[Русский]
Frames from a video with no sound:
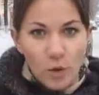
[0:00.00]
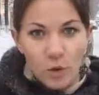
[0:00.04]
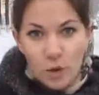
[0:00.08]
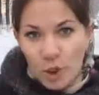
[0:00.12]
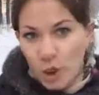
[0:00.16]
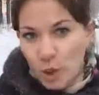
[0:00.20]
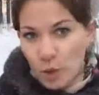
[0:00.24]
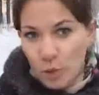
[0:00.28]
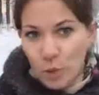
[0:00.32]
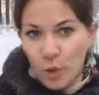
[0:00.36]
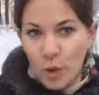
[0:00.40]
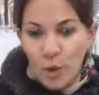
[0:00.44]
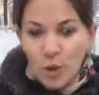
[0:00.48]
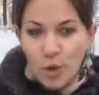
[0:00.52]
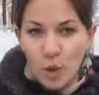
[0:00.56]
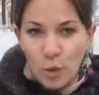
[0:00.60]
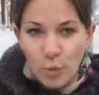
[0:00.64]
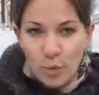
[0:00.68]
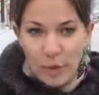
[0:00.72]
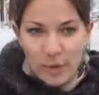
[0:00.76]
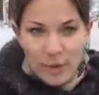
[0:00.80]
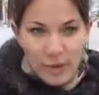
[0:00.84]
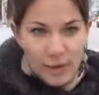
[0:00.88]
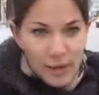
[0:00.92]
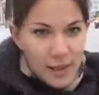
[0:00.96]
года любое
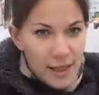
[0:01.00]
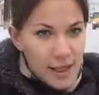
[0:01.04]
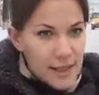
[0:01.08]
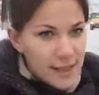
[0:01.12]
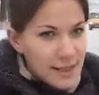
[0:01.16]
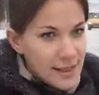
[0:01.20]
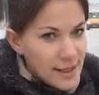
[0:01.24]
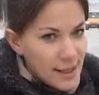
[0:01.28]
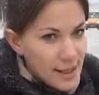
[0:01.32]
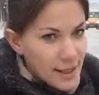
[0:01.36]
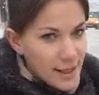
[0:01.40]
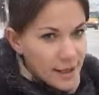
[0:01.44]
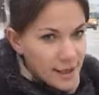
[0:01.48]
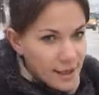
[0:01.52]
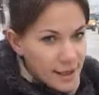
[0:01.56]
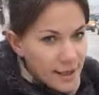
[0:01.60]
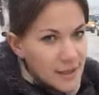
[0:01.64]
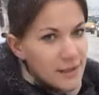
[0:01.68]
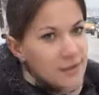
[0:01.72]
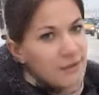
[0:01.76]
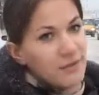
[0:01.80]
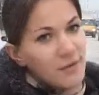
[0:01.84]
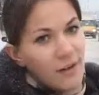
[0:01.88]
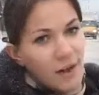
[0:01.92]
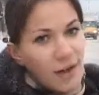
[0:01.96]
топливо класса
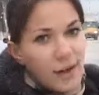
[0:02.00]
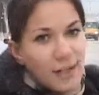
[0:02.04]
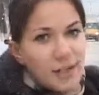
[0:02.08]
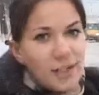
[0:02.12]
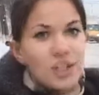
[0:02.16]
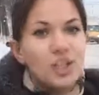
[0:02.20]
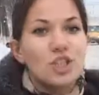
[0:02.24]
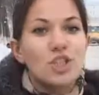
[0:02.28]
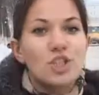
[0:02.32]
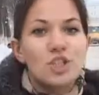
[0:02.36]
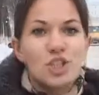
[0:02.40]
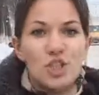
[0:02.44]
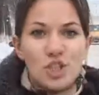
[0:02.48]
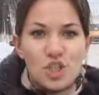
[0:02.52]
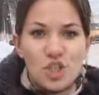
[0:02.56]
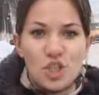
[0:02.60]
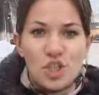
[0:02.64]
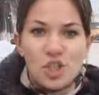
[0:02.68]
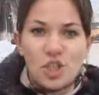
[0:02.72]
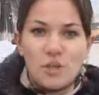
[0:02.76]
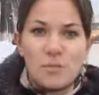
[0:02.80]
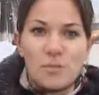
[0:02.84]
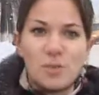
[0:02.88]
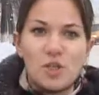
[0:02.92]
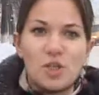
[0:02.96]
Е2 и ниже
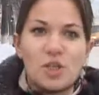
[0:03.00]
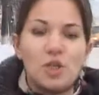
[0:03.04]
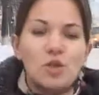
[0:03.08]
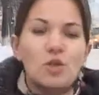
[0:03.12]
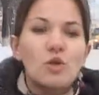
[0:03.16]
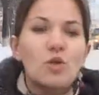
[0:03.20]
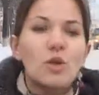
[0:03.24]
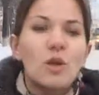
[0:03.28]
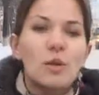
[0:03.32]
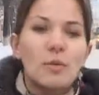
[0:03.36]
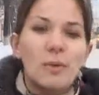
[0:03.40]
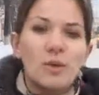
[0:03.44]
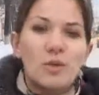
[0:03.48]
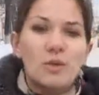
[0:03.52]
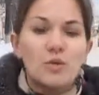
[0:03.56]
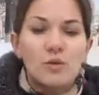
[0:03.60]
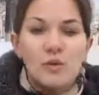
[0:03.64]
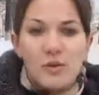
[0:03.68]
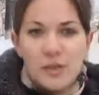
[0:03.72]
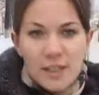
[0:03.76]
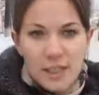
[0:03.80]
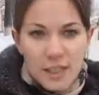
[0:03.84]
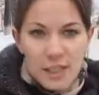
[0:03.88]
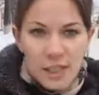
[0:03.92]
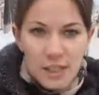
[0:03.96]
запрещено к обороту
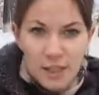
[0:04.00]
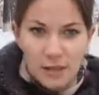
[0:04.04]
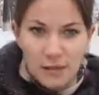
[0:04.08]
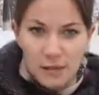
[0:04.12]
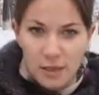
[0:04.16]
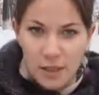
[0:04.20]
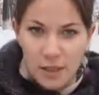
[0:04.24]
в Российской